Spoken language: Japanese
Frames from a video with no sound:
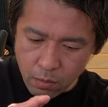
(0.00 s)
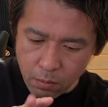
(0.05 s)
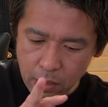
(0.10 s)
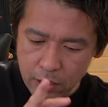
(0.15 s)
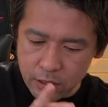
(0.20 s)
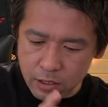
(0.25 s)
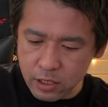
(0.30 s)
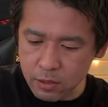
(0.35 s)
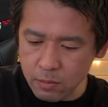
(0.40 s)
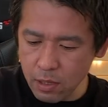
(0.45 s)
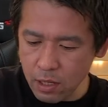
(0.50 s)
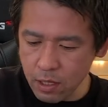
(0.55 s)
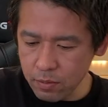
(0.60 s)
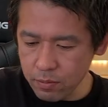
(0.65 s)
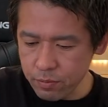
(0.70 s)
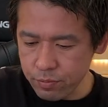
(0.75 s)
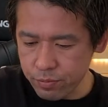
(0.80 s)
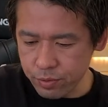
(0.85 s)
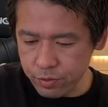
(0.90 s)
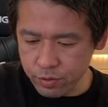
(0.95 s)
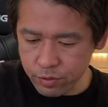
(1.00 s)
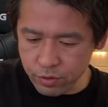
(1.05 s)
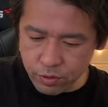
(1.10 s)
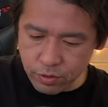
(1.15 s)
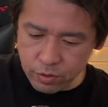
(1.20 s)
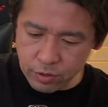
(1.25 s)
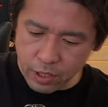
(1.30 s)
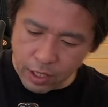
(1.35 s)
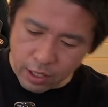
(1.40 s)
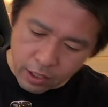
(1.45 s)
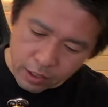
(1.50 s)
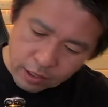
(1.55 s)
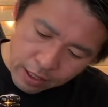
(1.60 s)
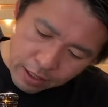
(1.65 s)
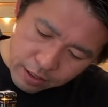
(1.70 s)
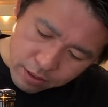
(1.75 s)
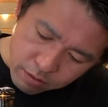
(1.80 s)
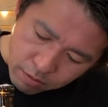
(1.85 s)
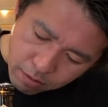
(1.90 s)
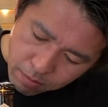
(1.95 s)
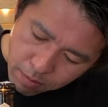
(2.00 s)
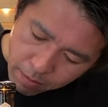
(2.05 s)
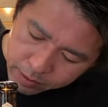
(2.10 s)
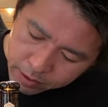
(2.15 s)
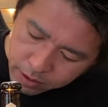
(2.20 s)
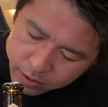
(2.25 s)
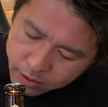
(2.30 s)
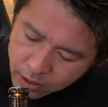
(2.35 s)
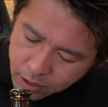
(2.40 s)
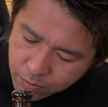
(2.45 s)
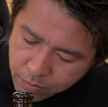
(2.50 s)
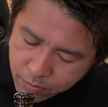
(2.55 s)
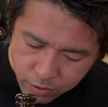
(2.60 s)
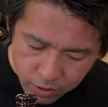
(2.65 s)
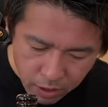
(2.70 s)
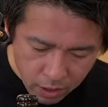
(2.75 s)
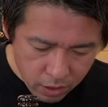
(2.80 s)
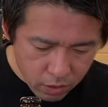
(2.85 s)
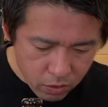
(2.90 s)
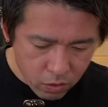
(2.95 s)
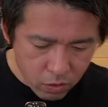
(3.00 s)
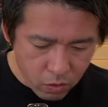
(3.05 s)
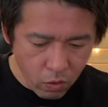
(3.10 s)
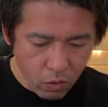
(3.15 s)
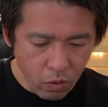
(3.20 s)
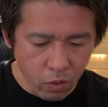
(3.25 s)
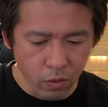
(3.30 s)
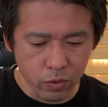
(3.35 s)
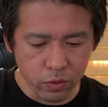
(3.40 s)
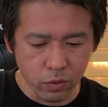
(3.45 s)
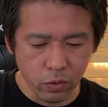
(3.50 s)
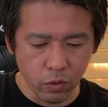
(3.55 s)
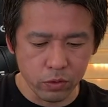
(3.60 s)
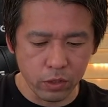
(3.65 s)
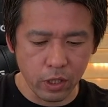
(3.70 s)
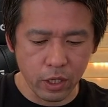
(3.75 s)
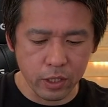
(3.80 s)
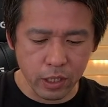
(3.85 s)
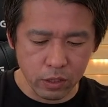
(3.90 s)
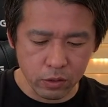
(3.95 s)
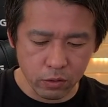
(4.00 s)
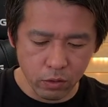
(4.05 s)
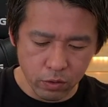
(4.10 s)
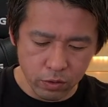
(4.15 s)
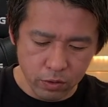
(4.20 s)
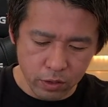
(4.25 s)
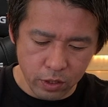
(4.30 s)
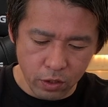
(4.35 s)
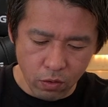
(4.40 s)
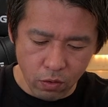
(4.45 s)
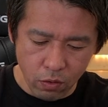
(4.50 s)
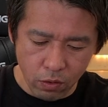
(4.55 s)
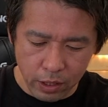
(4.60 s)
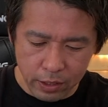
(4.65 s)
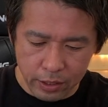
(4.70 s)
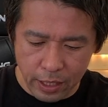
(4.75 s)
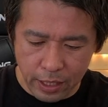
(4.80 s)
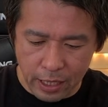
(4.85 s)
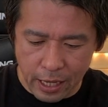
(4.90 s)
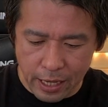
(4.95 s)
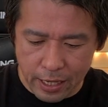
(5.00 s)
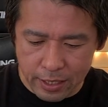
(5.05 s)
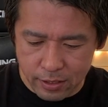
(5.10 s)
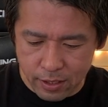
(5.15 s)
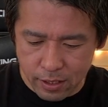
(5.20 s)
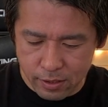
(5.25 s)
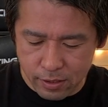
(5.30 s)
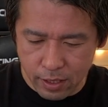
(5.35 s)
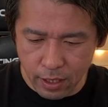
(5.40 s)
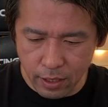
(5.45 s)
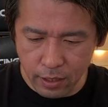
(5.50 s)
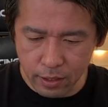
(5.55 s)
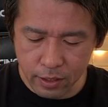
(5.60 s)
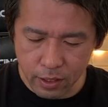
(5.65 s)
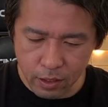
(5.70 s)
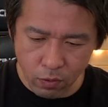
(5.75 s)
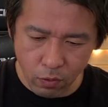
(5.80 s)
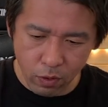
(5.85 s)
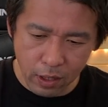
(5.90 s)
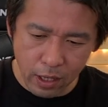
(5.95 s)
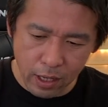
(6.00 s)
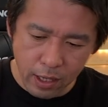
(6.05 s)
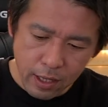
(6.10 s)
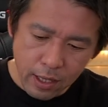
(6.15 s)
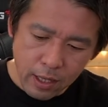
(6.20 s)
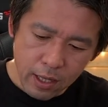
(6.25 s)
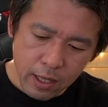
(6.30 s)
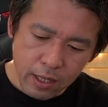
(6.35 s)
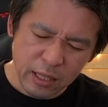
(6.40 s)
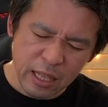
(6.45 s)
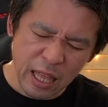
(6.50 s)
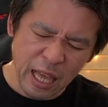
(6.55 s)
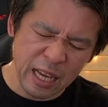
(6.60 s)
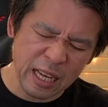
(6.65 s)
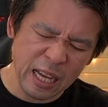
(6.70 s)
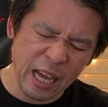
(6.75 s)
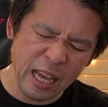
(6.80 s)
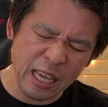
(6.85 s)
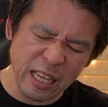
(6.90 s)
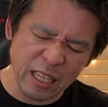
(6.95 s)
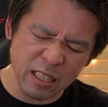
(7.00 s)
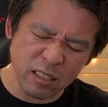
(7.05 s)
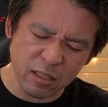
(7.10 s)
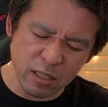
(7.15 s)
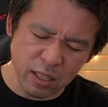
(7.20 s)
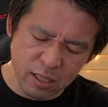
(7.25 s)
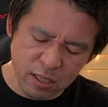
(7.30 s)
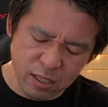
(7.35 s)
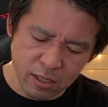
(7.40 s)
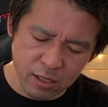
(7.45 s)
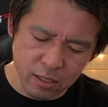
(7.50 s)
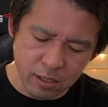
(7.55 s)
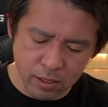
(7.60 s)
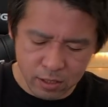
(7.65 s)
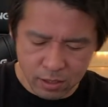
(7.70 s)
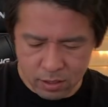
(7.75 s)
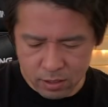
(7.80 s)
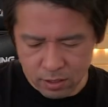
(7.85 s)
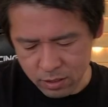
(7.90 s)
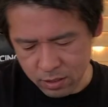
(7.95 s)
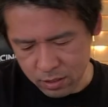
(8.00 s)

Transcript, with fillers: まあシメイブルー的なやつを今まで全部でごほん飲んできたと。にほんがでかいやつですね。でこれが高いやつです。こ